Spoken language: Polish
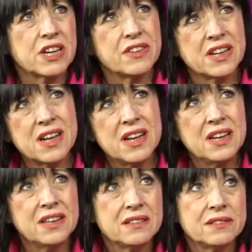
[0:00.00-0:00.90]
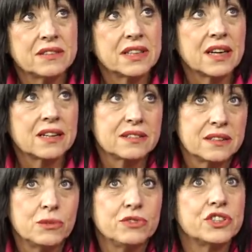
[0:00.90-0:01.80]
w Warszawie, to tak jak
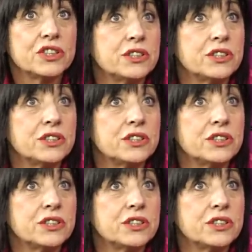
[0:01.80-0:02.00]
się mówi,